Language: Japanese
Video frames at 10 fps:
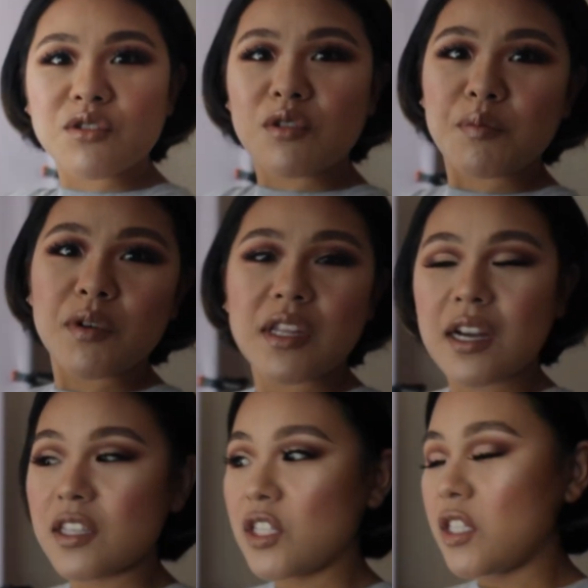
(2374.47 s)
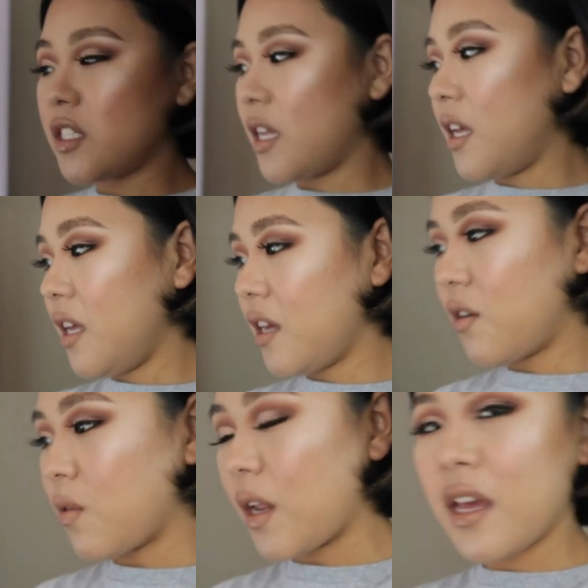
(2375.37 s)
クトゥロップを置いた感じにして、
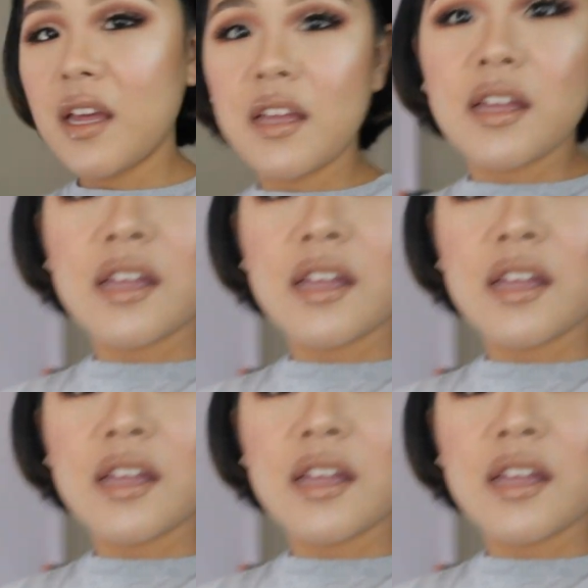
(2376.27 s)
これ